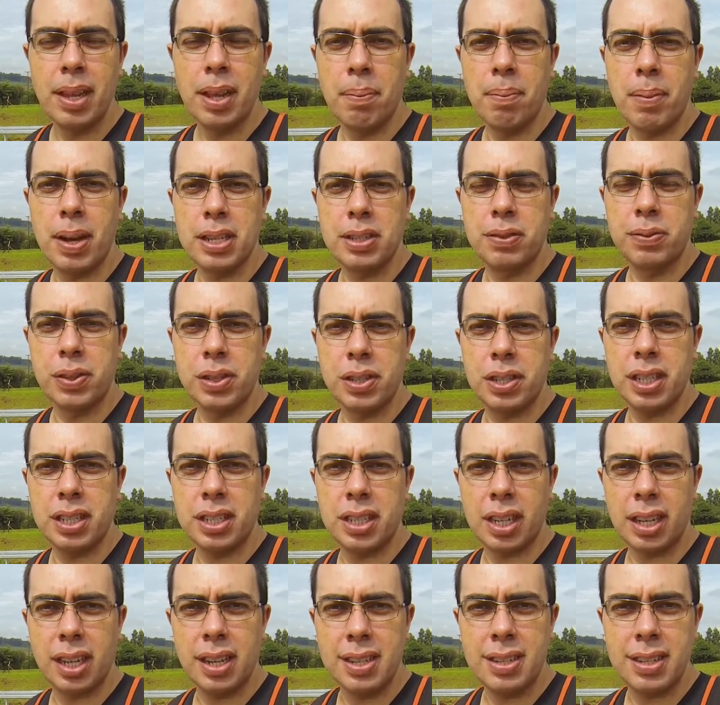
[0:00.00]
Mas se você
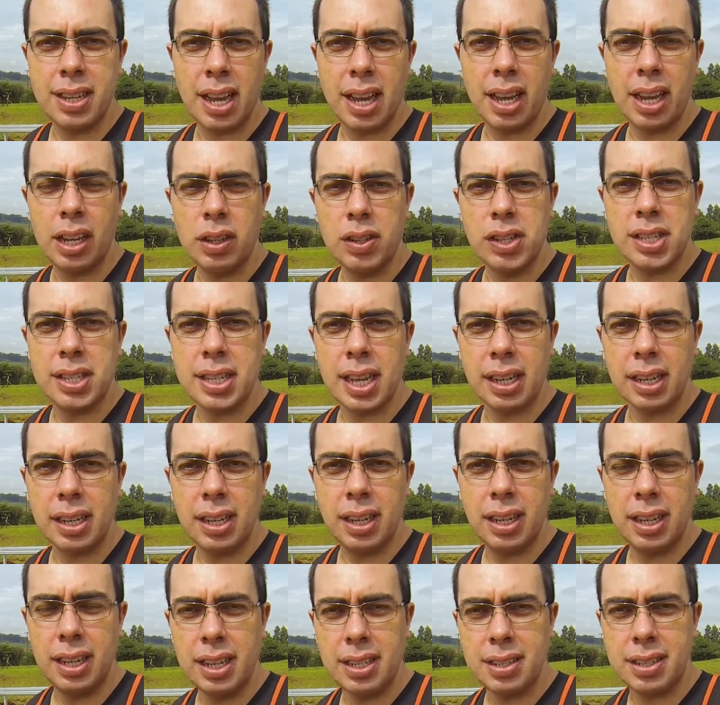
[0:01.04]
já quiser ir lá no
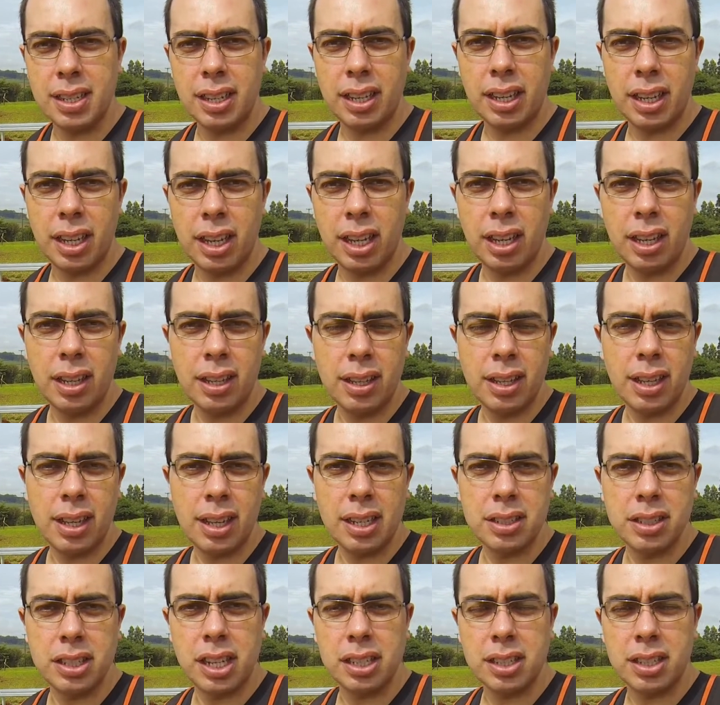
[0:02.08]
Instagram e seguir
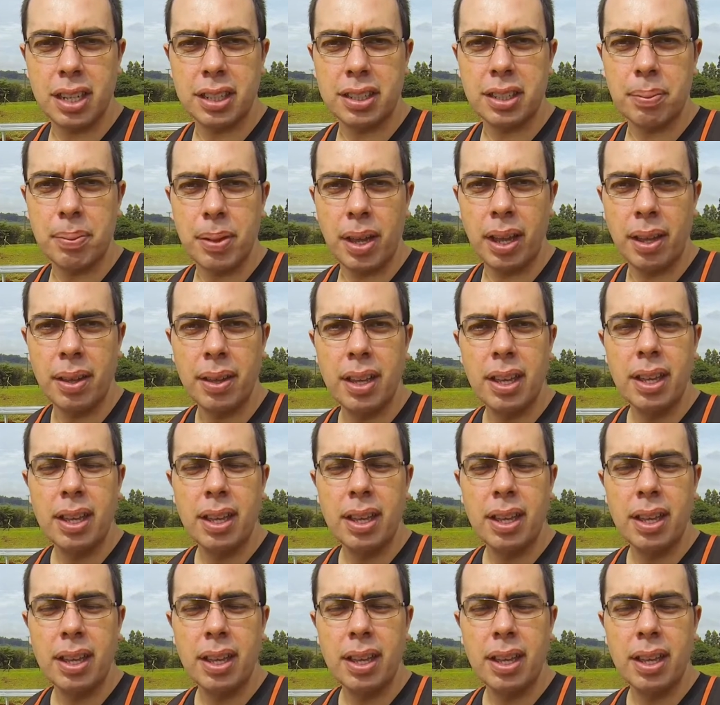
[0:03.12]
a gente lá também,